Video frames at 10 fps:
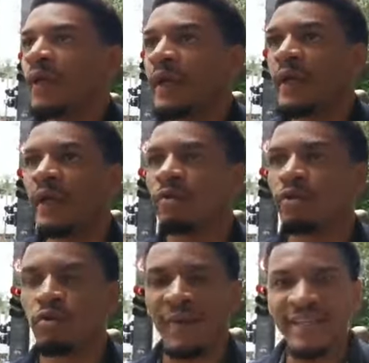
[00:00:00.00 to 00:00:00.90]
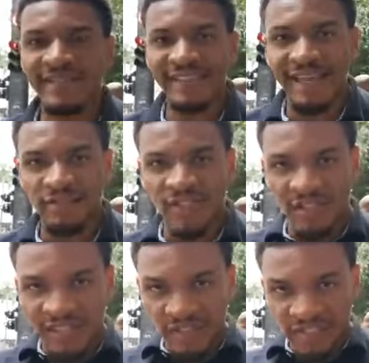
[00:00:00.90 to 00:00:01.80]
E quanto mais traços
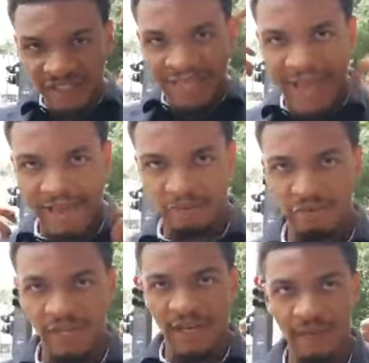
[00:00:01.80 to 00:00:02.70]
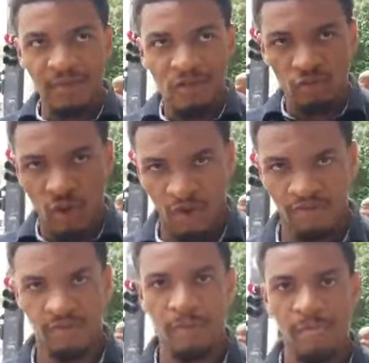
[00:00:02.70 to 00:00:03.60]
identitários ela
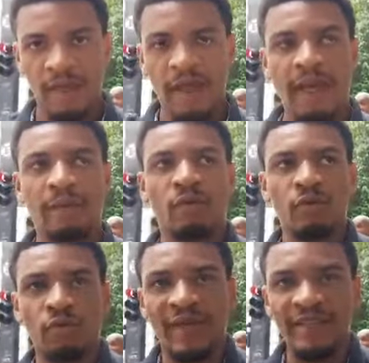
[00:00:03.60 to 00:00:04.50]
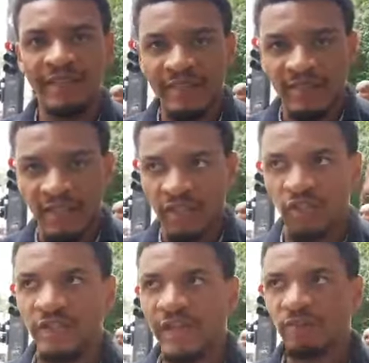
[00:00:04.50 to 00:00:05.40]
absorve, é, é, quanto mais traços
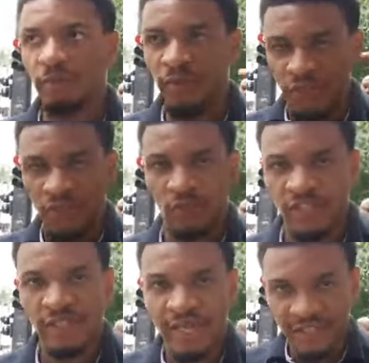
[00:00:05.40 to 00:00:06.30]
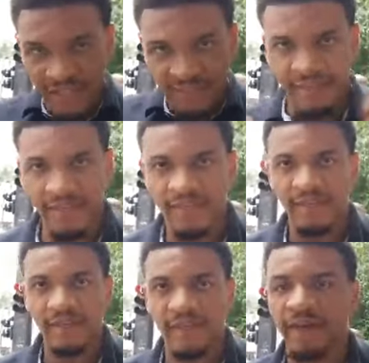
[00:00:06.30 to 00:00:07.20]
identitários do ponto de vista da sociedade ela tem,
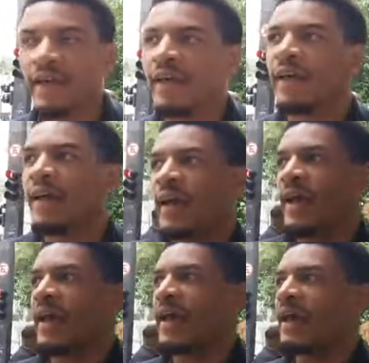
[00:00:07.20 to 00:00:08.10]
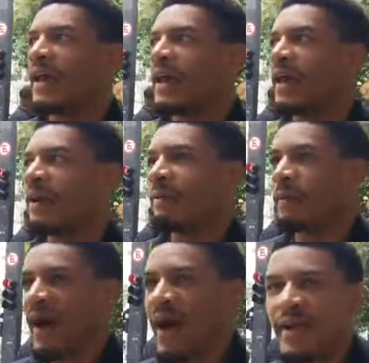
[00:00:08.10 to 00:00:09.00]
né, é,
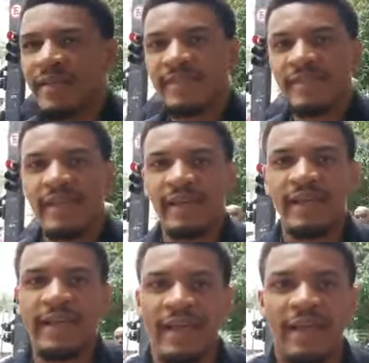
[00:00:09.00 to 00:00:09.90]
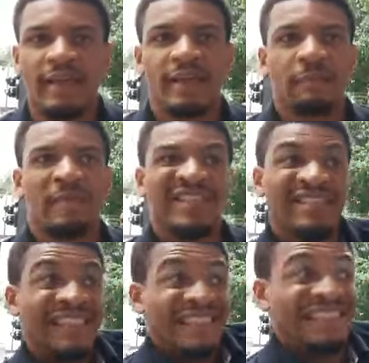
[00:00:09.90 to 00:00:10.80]
mais ela é
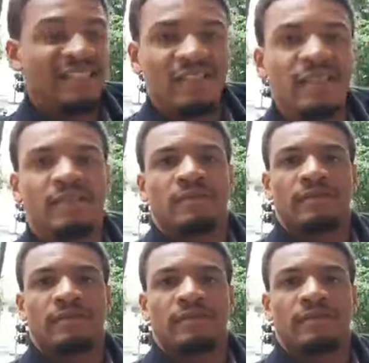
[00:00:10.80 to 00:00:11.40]
perseguida